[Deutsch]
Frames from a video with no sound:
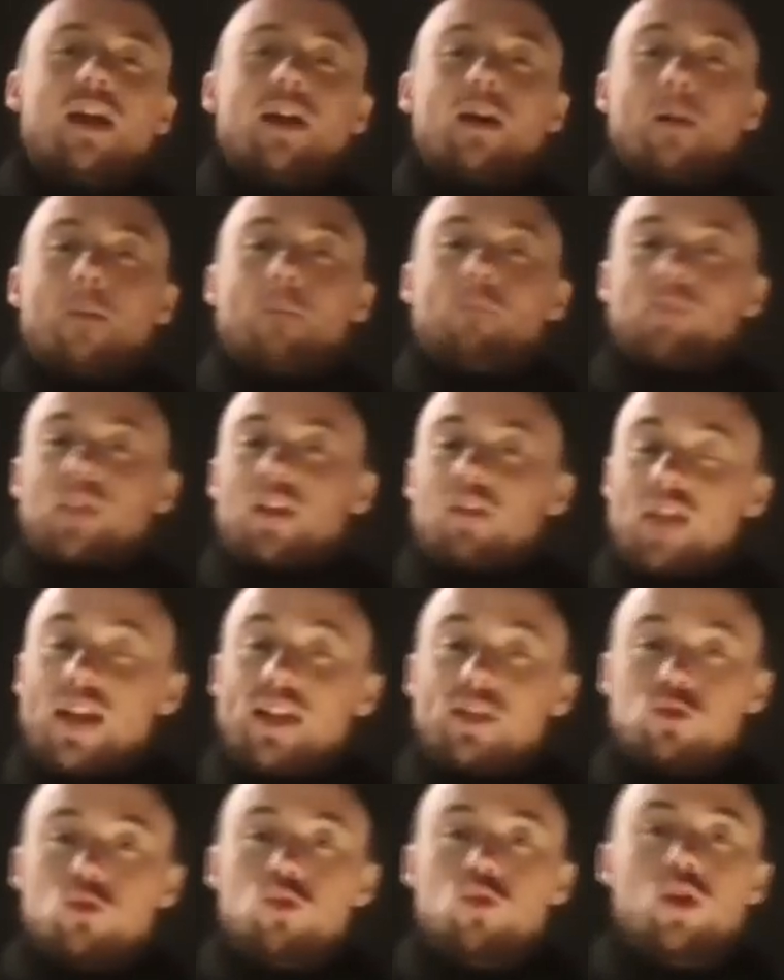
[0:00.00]
ähm,
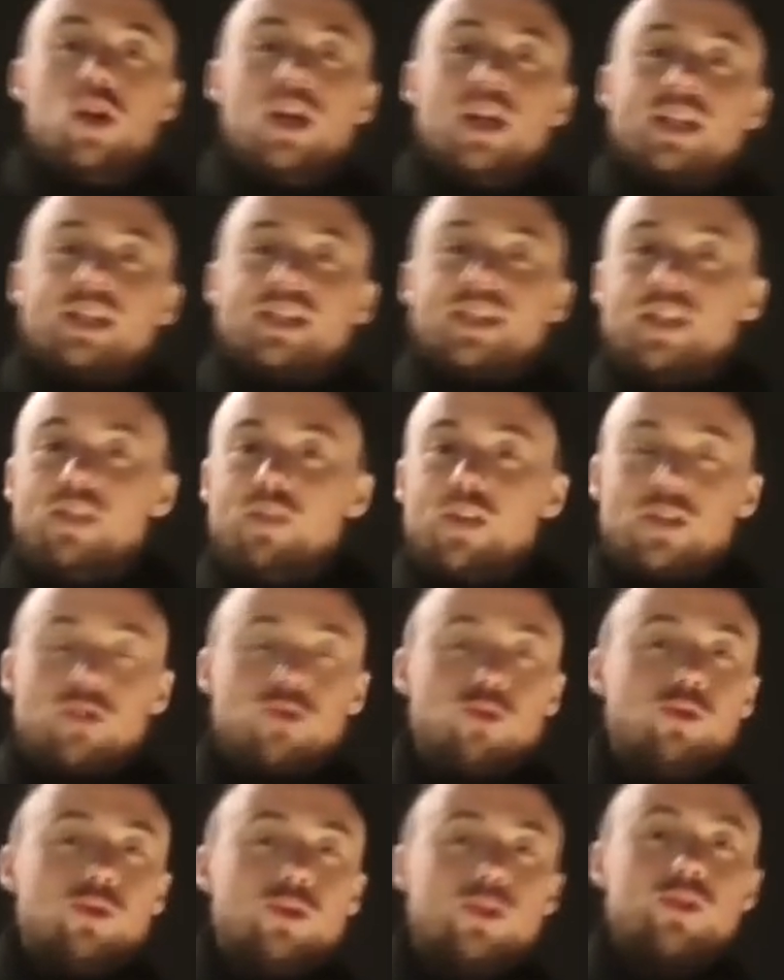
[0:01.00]
wenn du sie
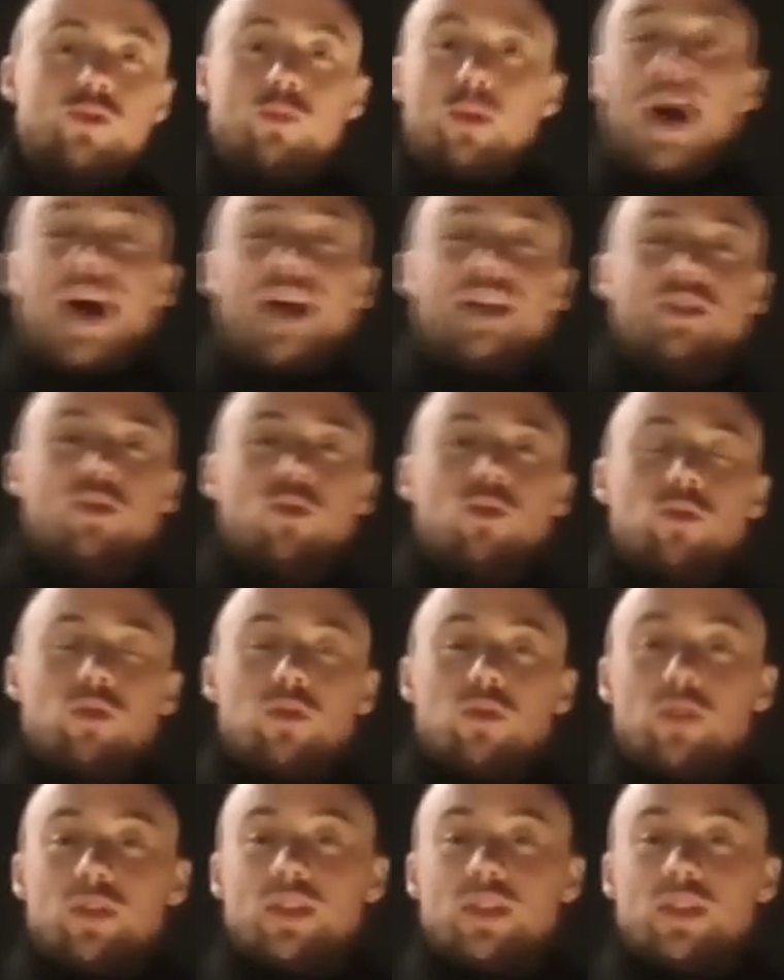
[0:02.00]
versuchst zu beeindrucken.